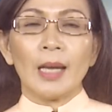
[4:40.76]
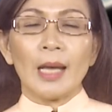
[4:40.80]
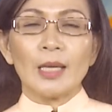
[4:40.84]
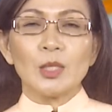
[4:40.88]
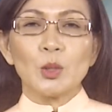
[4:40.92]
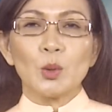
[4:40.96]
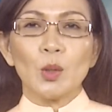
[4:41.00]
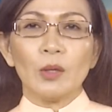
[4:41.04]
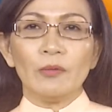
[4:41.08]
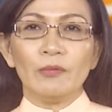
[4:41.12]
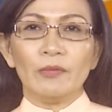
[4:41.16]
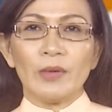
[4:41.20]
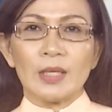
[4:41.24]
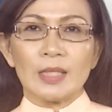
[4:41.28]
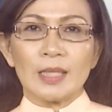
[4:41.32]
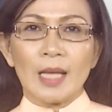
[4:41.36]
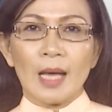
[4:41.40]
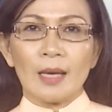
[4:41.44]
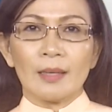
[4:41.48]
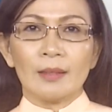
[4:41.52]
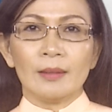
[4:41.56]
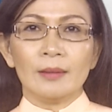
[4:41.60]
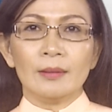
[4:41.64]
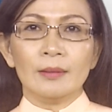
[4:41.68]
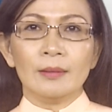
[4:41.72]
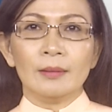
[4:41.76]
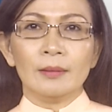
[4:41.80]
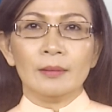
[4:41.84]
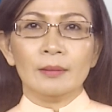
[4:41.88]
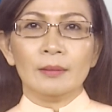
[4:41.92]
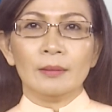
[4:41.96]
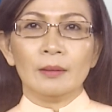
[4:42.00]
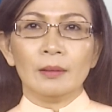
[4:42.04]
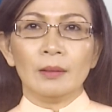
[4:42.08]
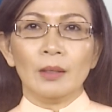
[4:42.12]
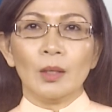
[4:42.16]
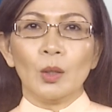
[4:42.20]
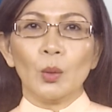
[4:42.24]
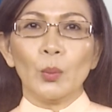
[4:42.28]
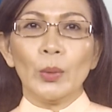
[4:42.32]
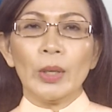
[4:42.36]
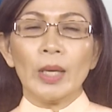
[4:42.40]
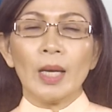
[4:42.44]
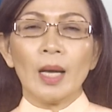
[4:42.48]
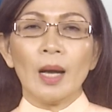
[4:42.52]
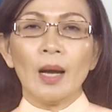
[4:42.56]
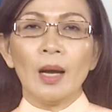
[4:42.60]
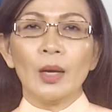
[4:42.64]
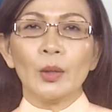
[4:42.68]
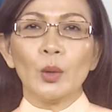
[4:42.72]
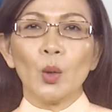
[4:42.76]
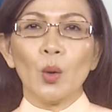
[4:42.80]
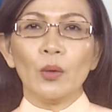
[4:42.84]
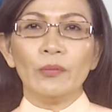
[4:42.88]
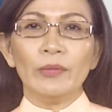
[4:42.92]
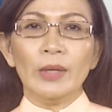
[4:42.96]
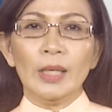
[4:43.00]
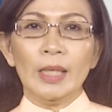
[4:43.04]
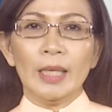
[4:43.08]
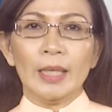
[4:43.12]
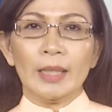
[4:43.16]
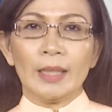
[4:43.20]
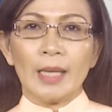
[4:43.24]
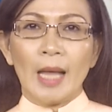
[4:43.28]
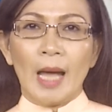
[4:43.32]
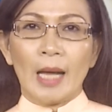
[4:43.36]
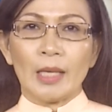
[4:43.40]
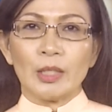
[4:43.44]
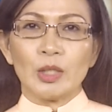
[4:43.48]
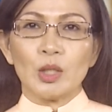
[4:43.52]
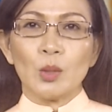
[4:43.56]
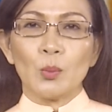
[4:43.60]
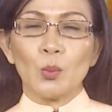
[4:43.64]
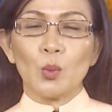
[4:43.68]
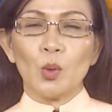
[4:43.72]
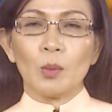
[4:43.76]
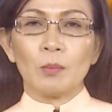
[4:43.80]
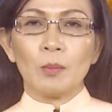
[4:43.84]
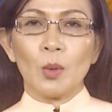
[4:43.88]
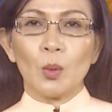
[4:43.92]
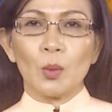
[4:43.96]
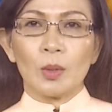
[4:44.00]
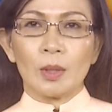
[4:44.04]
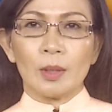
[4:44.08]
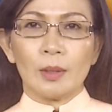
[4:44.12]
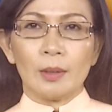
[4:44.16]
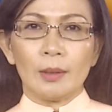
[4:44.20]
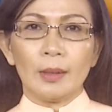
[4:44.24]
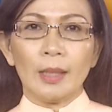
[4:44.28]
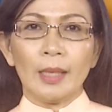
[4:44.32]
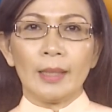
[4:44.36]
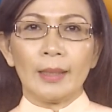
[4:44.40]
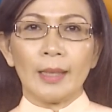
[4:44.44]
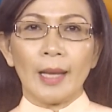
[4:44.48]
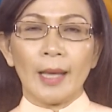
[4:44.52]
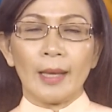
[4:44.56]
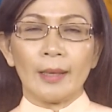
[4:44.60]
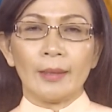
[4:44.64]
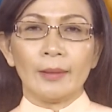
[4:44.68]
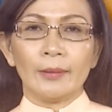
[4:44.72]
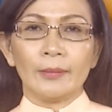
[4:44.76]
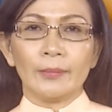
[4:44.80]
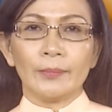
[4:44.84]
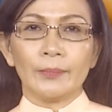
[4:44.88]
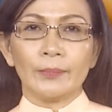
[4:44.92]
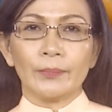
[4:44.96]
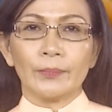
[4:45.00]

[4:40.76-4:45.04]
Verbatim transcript: Lãi suất và gia cư, nguy cơ đối với liên đảng trong cuộc bầu cử lần này.